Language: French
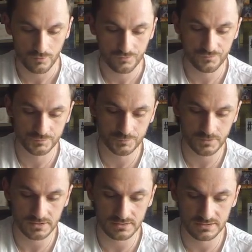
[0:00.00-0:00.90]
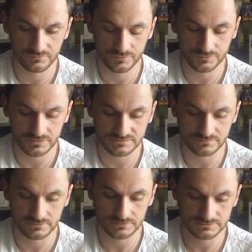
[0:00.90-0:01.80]
Fondora, la Forteresse
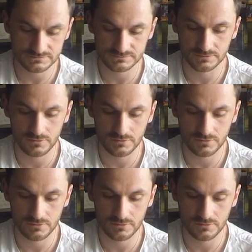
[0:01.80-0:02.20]
Volante,